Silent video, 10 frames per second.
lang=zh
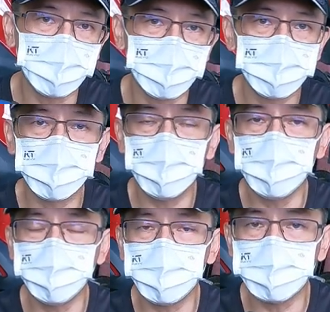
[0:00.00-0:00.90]
装的。所以
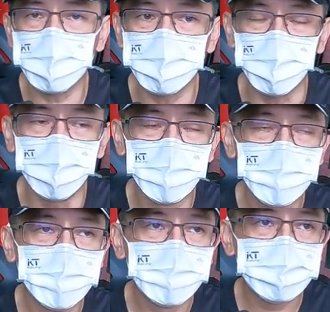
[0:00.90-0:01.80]
有很多的车友
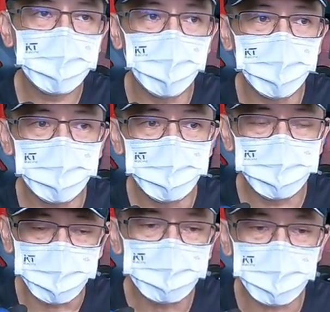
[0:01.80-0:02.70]
在
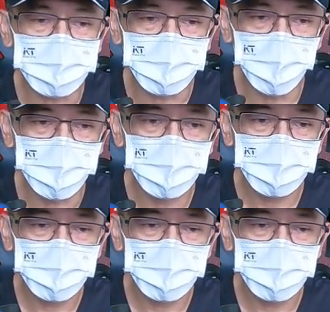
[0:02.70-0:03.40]
询问的时候。